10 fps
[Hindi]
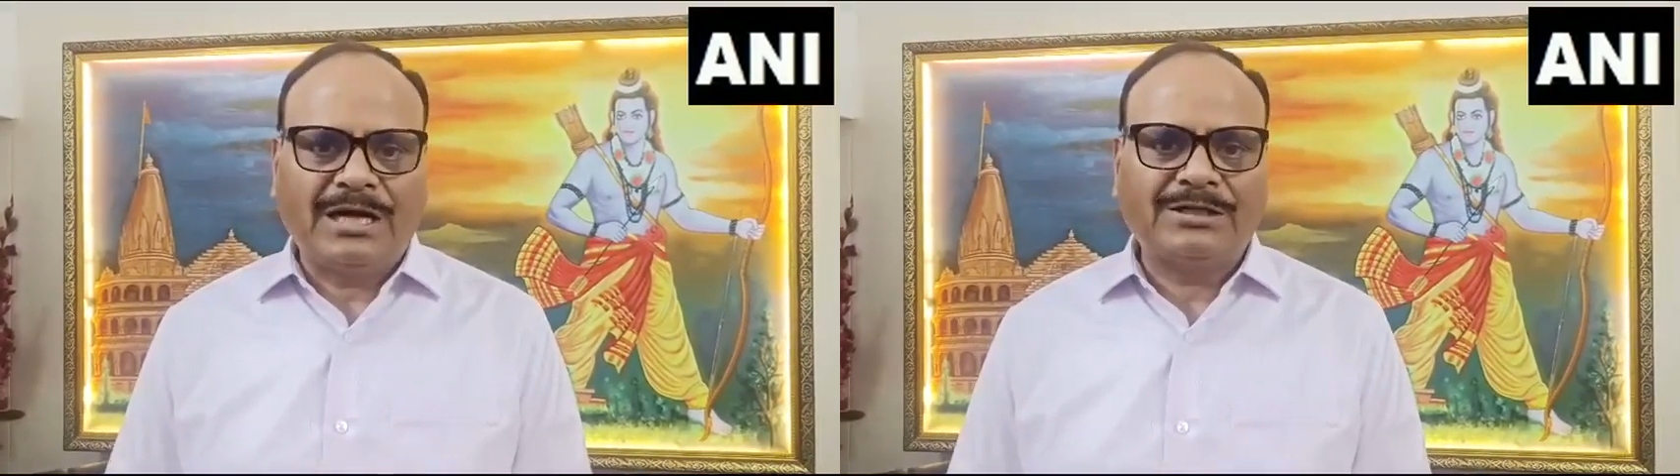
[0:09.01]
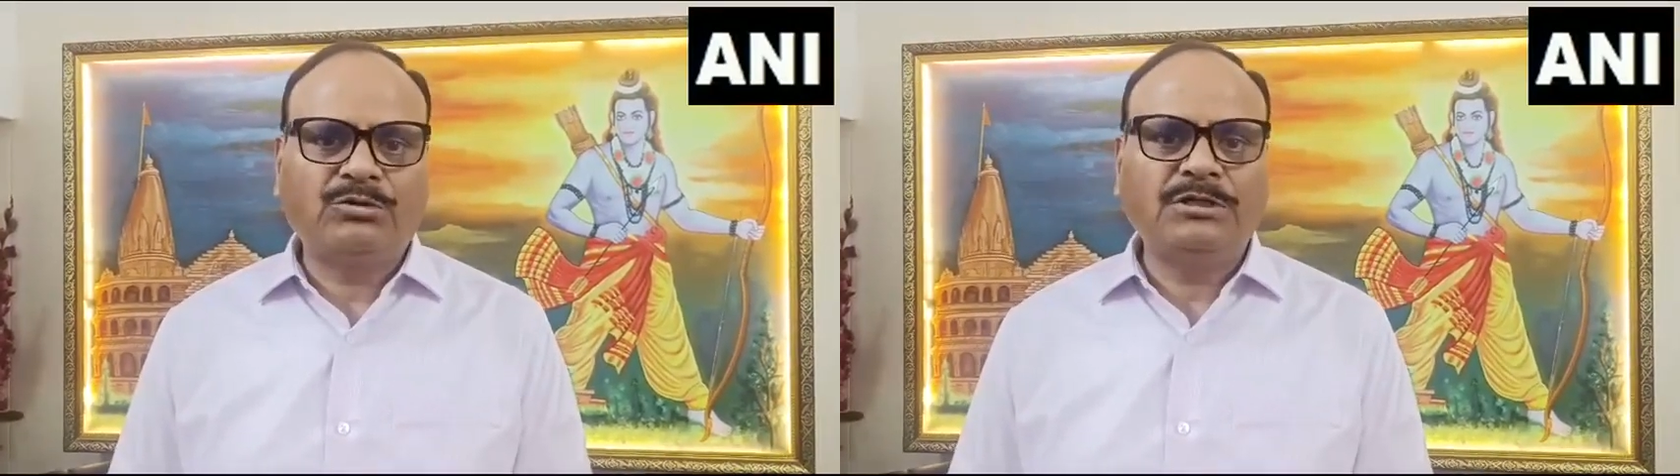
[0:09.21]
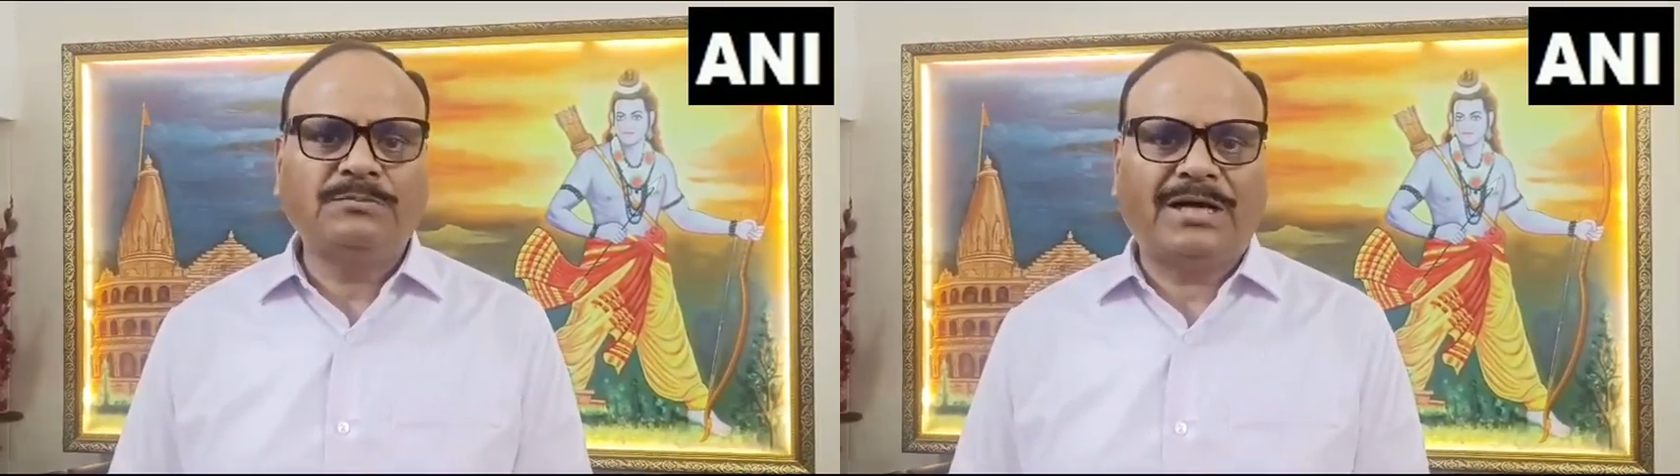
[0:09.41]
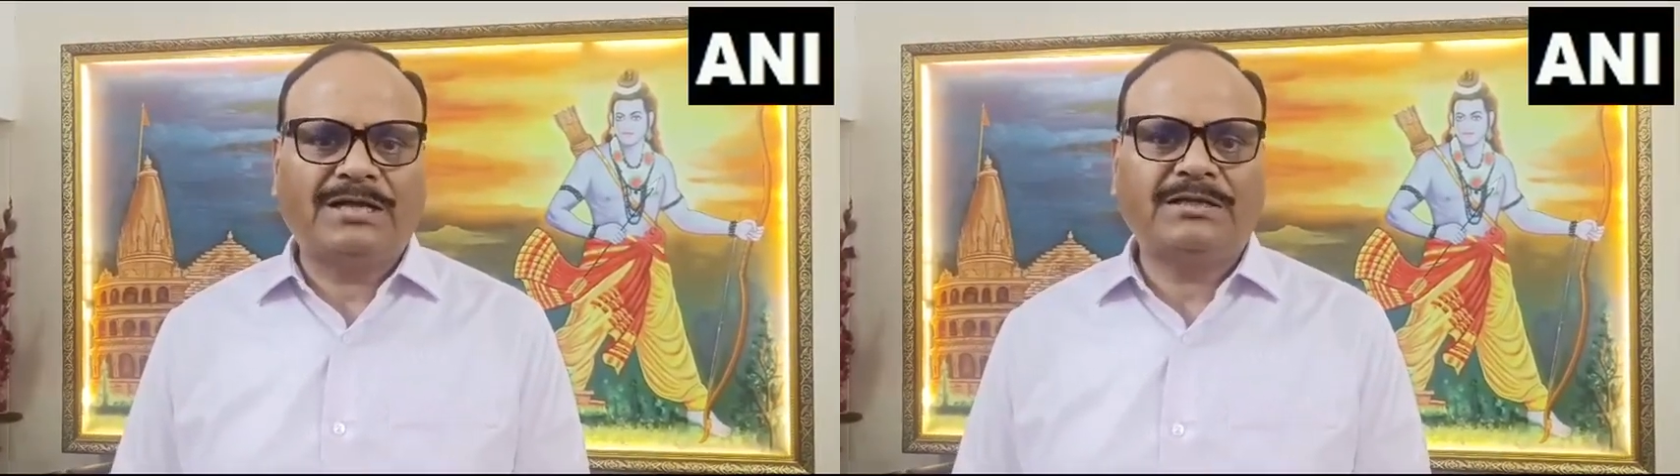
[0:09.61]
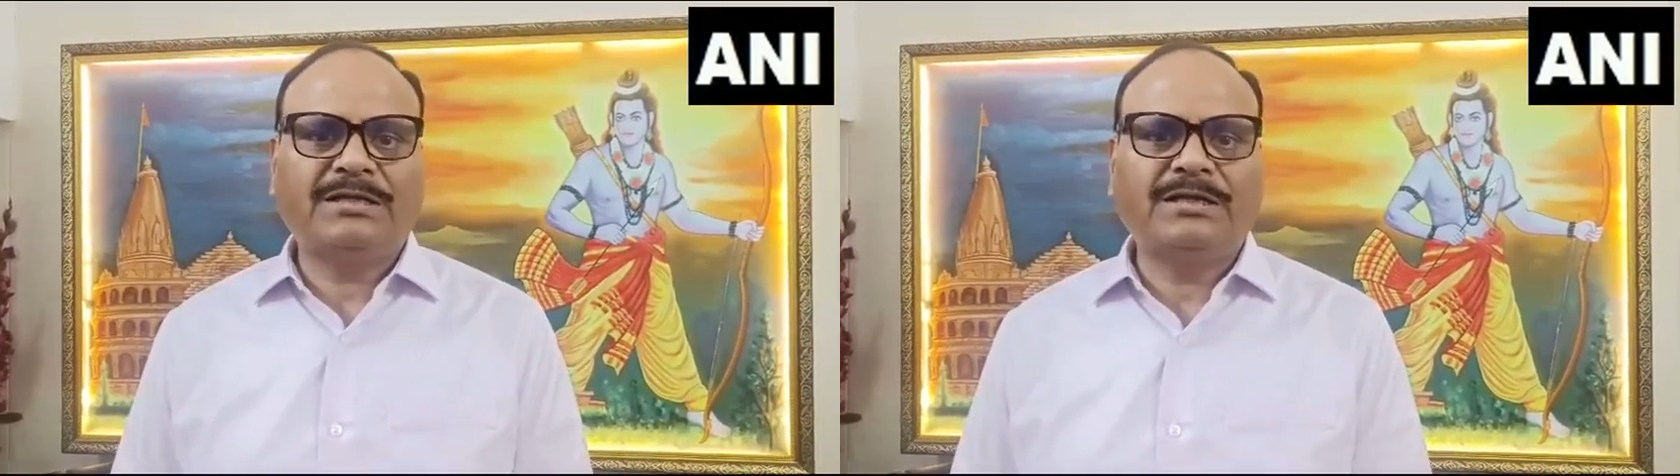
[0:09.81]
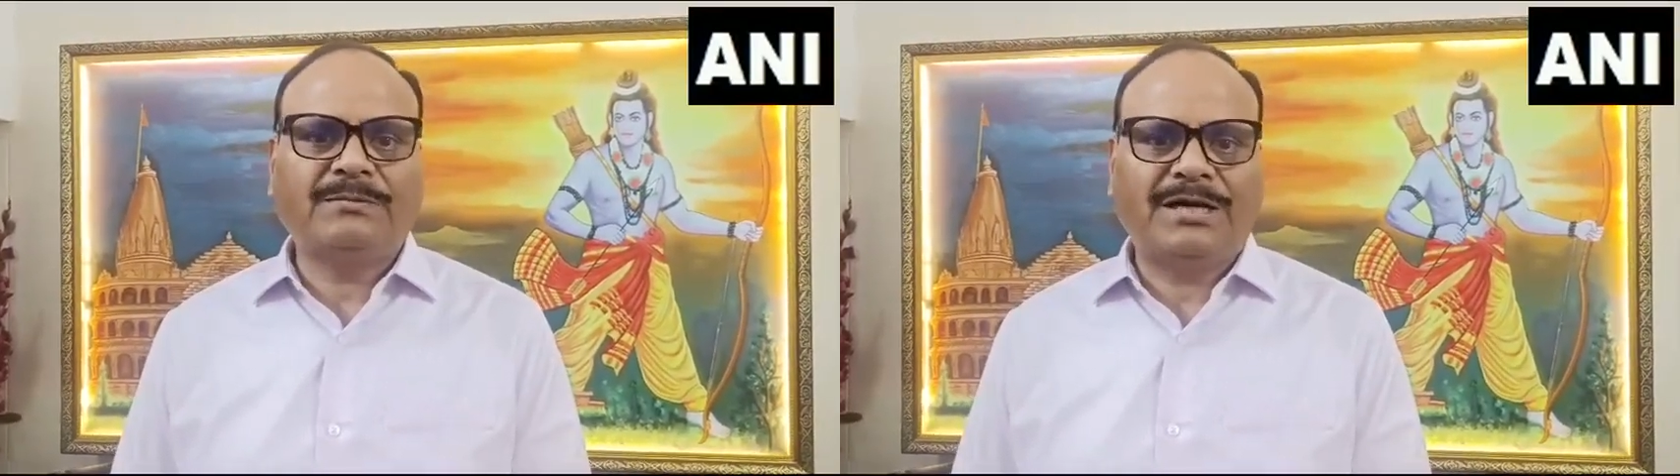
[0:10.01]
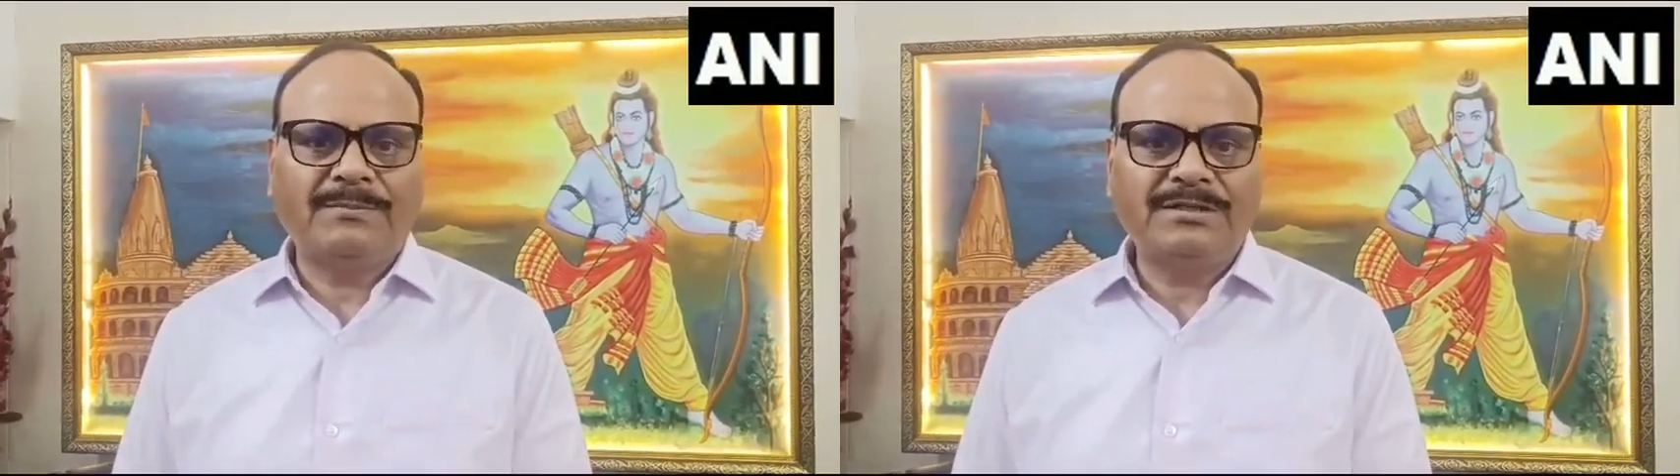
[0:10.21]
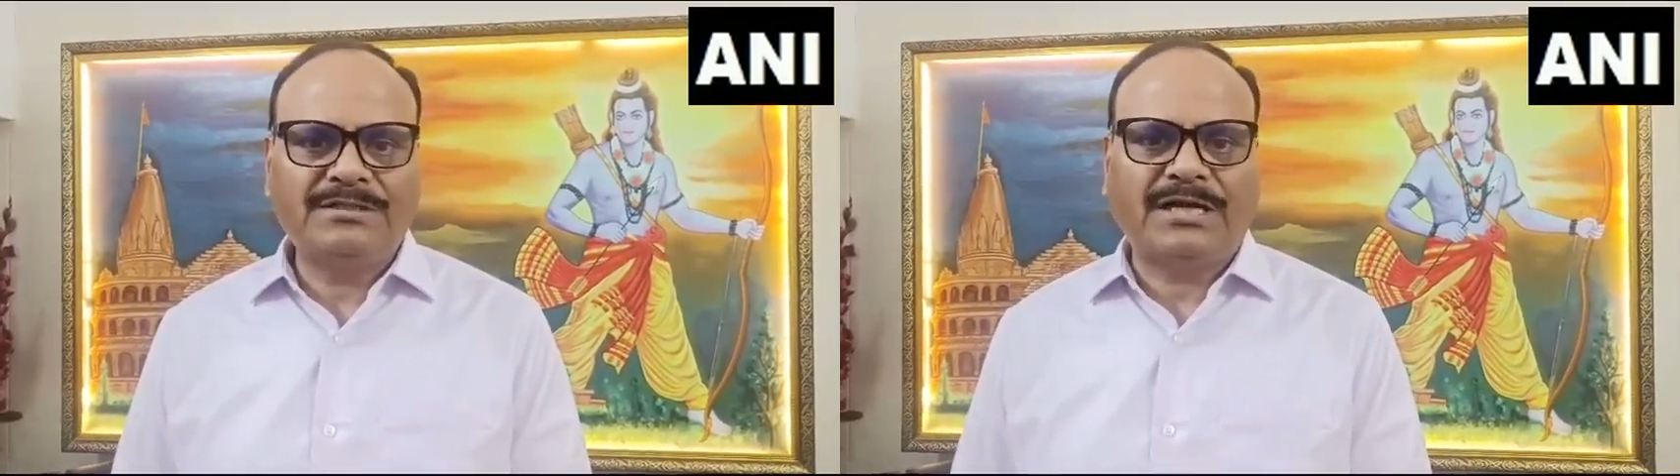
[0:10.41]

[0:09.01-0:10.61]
आधुनिक भारत के निर्माण में